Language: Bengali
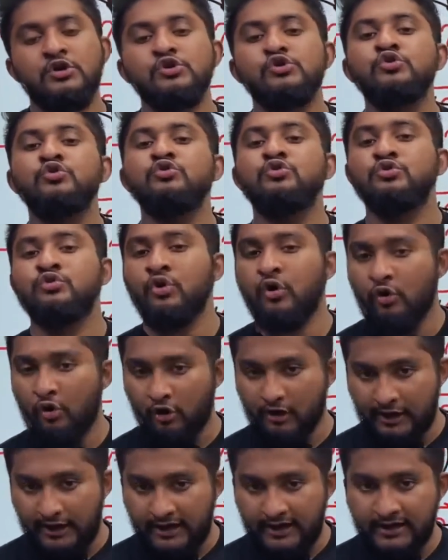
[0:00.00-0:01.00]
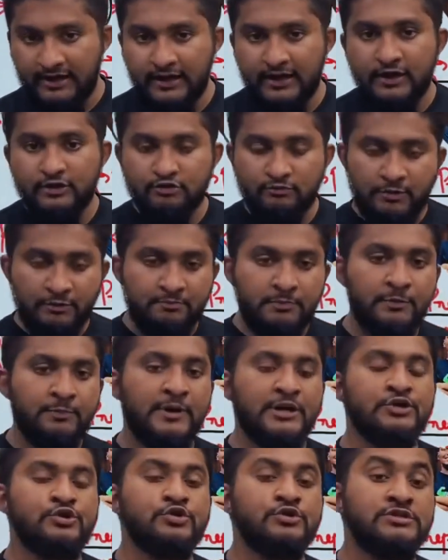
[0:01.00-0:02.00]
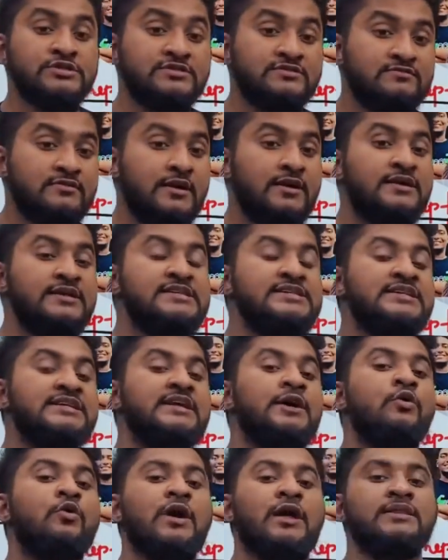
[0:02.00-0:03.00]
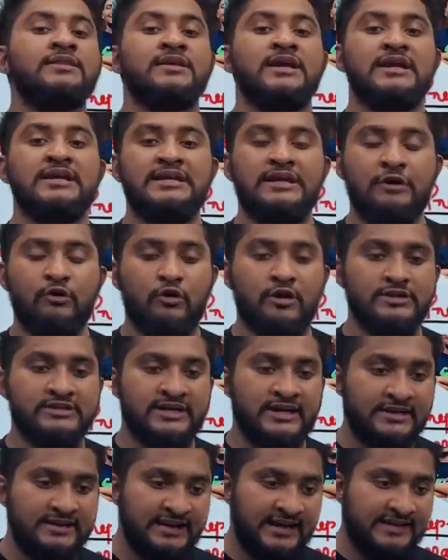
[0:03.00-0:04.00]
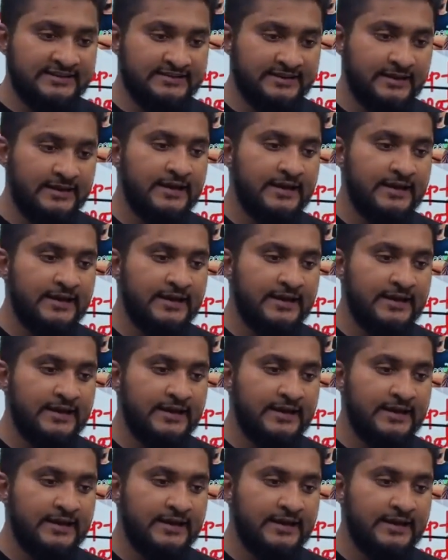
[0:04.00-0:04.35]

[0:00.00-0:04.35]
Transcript: শুদ্ধ করা তোমার প্রিপারেশন স্ট্র্যাটেজিটা ওখান থেকে ঠিক করা যায় না ঠিক আছে